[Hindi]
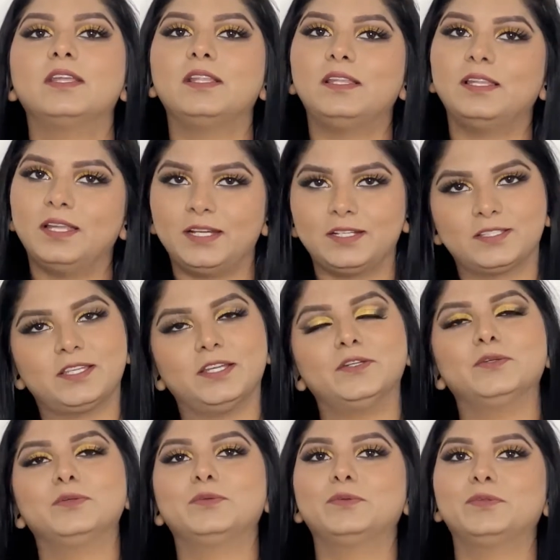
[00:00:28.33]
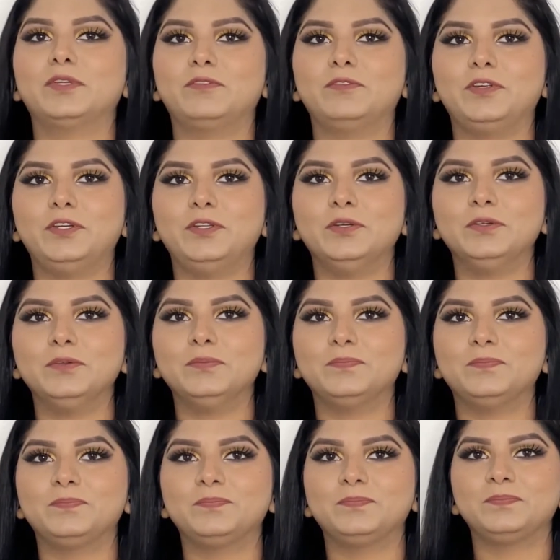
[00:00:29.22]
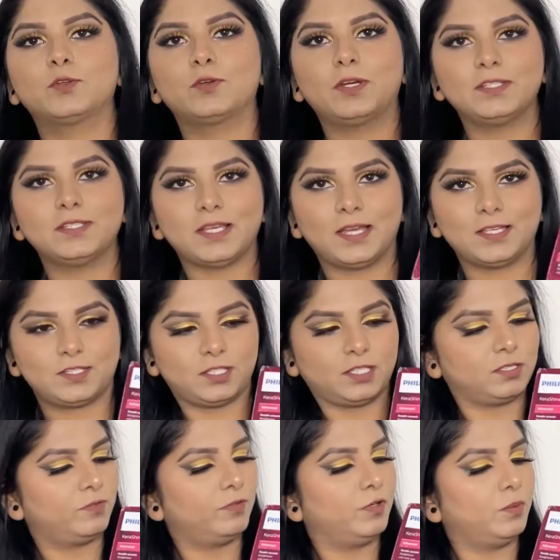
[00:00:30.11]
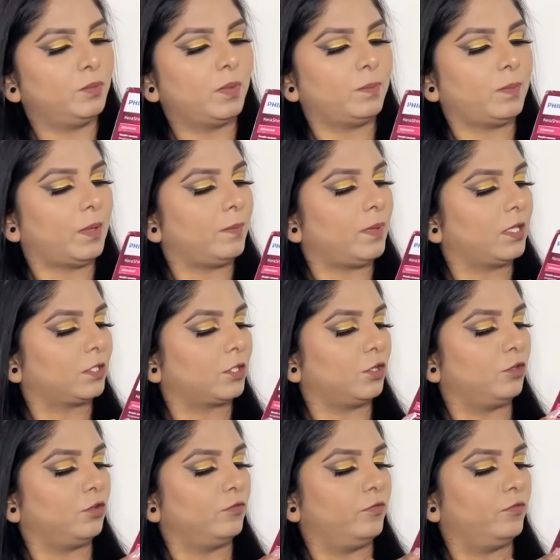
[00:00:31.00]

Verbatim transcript: लेट्स गेट इन टू द वीडियो तो वाइज आज के इस वीडियो में मैं बात करूँ